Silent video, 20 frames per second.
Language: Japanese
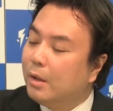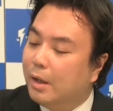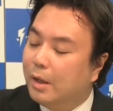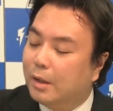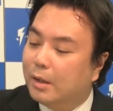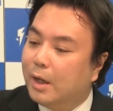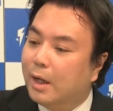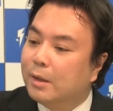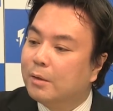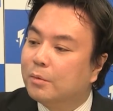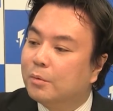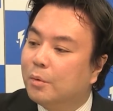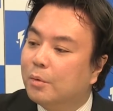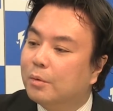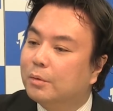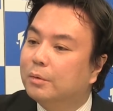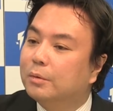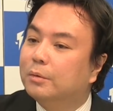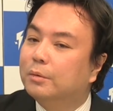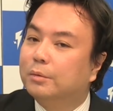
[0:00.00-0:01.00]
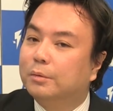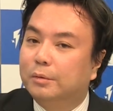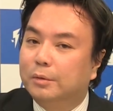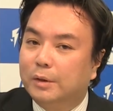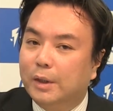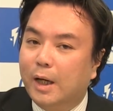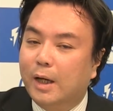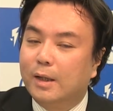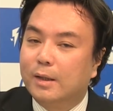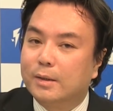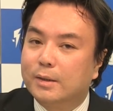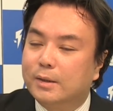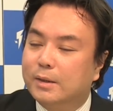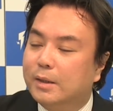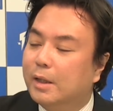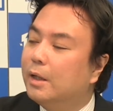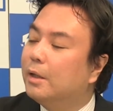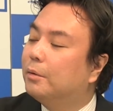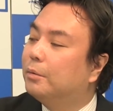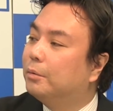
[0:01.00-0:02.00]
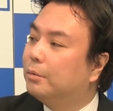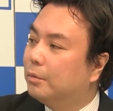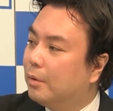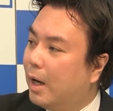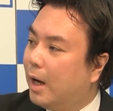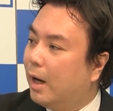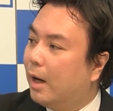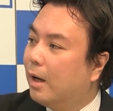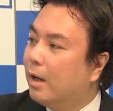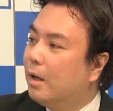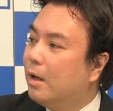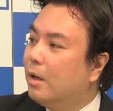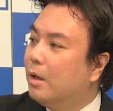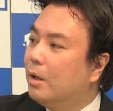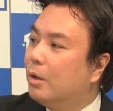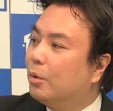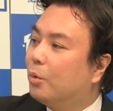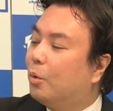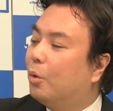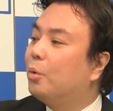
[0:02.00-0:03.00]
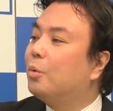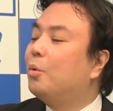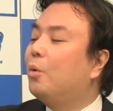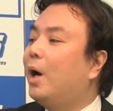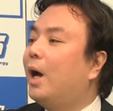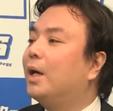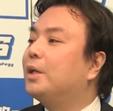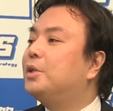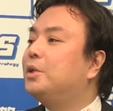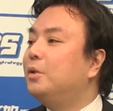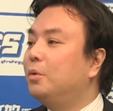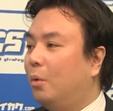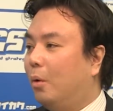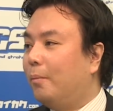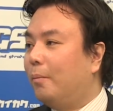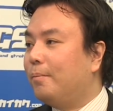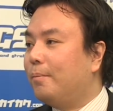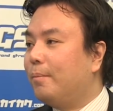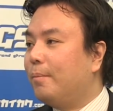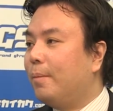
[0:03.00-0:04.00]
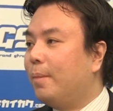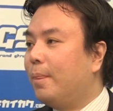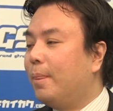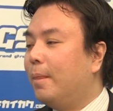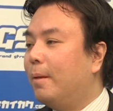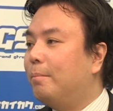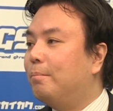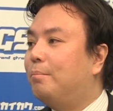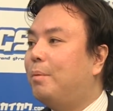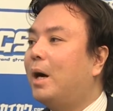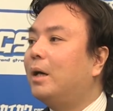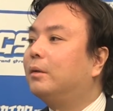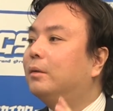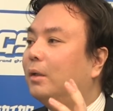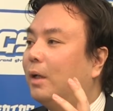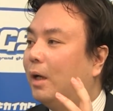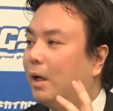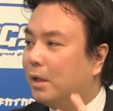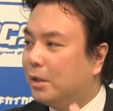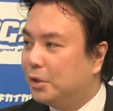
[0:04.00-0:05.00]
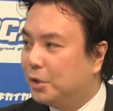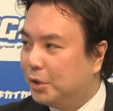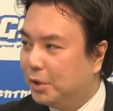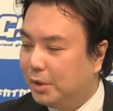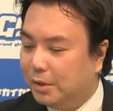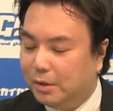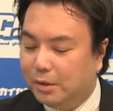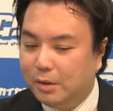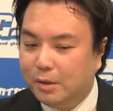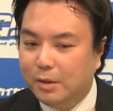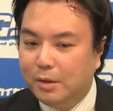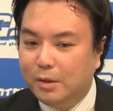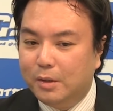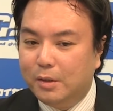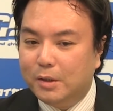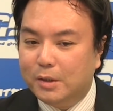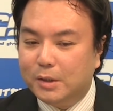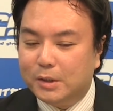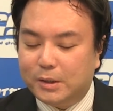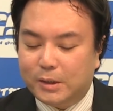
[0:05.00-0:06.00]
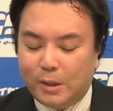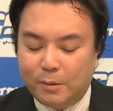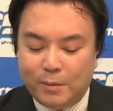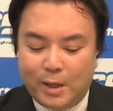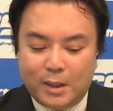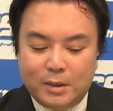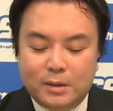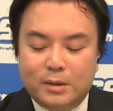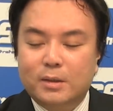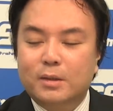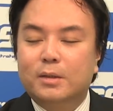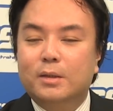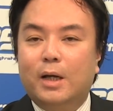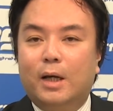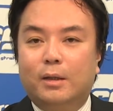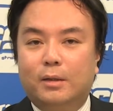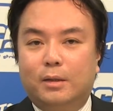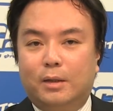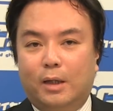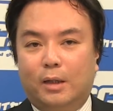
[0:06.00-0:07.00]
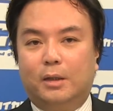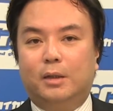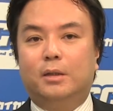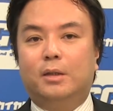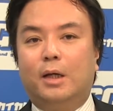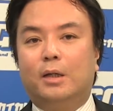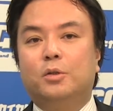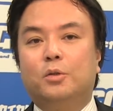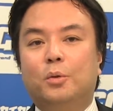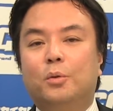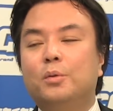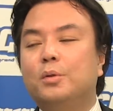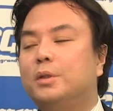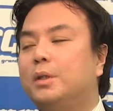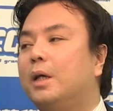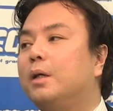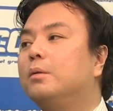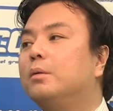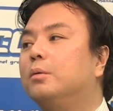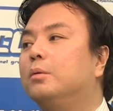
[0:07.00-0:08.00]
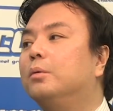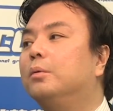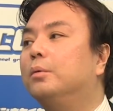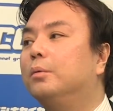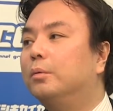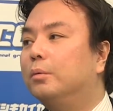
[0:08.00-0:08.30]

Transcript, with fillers: いうん、韓国軍や政府はこの橋を爆破し、うん迫りつつあった北朝鮮軍